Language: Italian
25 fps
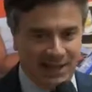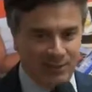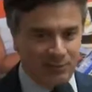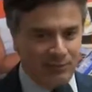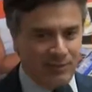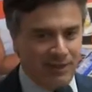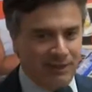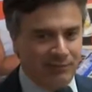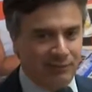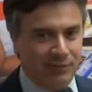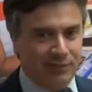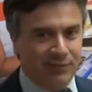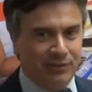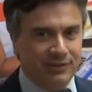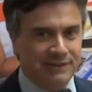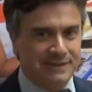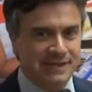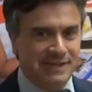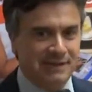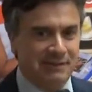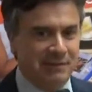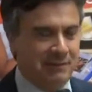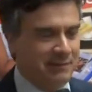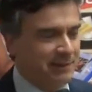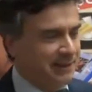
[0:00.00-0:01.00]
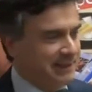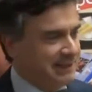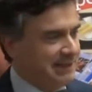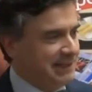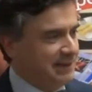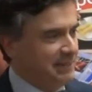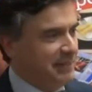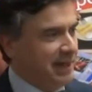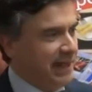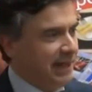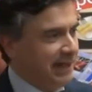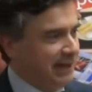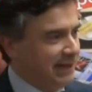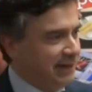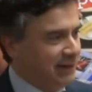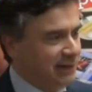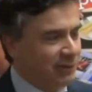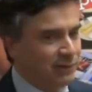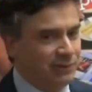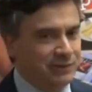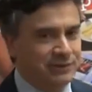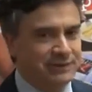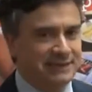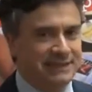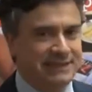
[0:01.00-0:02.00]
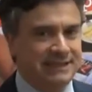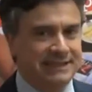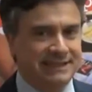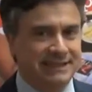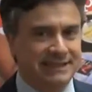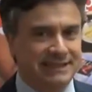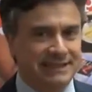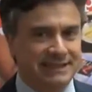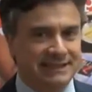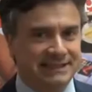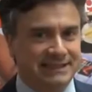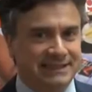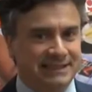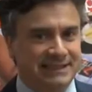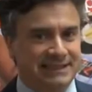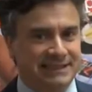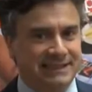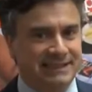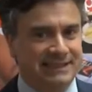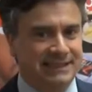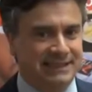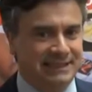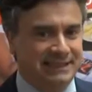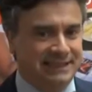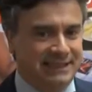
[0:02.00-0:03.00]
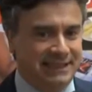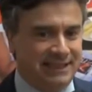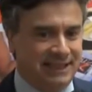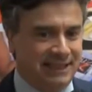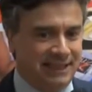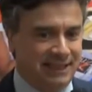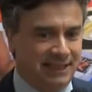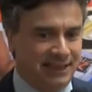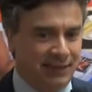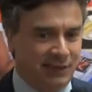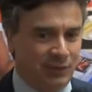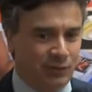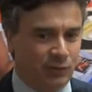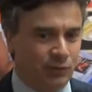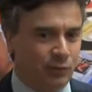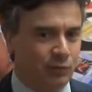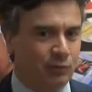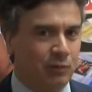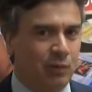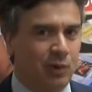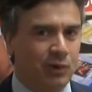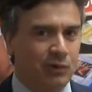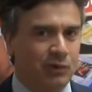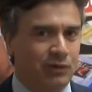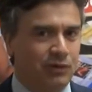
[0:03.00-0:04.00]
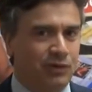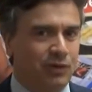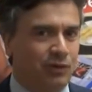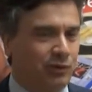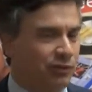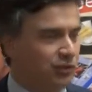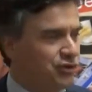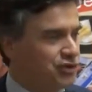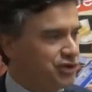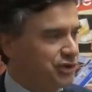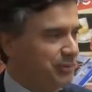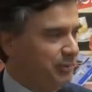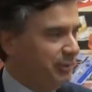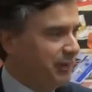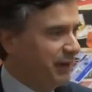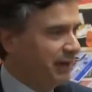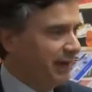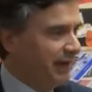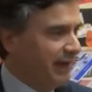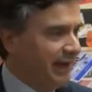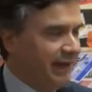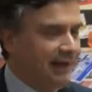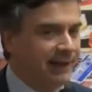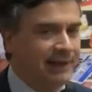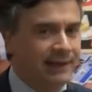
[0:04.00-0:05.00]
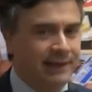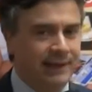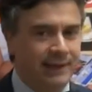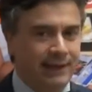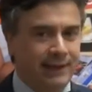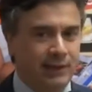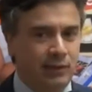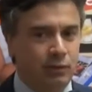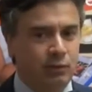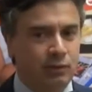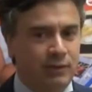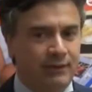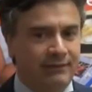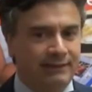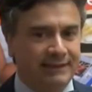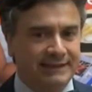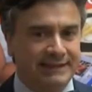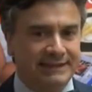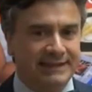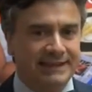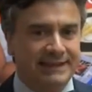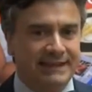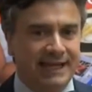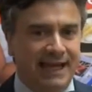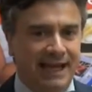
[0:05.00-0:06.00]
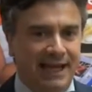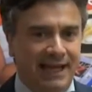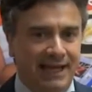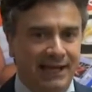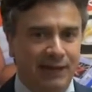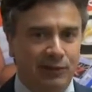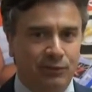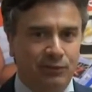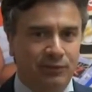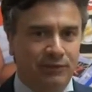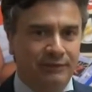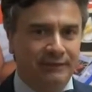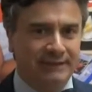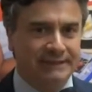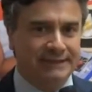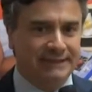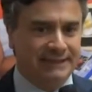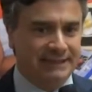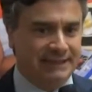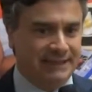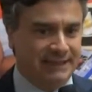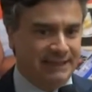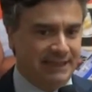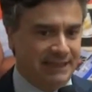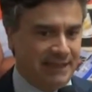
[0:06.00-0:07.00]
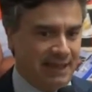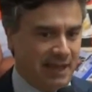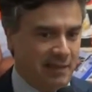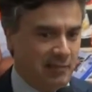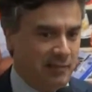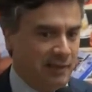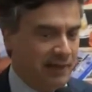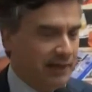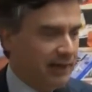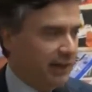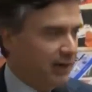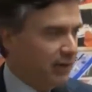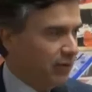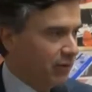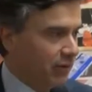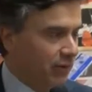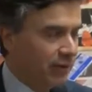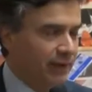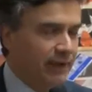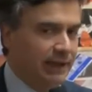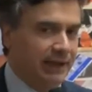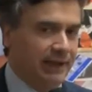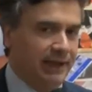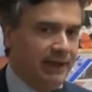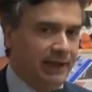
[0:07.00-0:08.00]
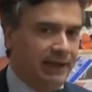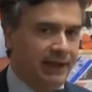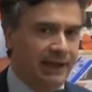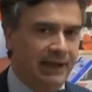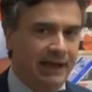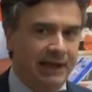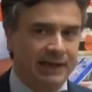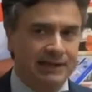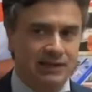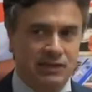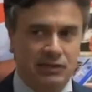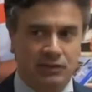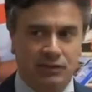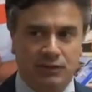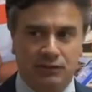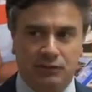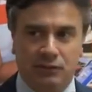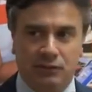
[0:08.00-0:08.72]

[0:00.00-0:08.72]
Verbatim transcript: È un lavoro estremamente bello, sintesi di un modo di concepire l'università e l'università di Camerino. Ringrazio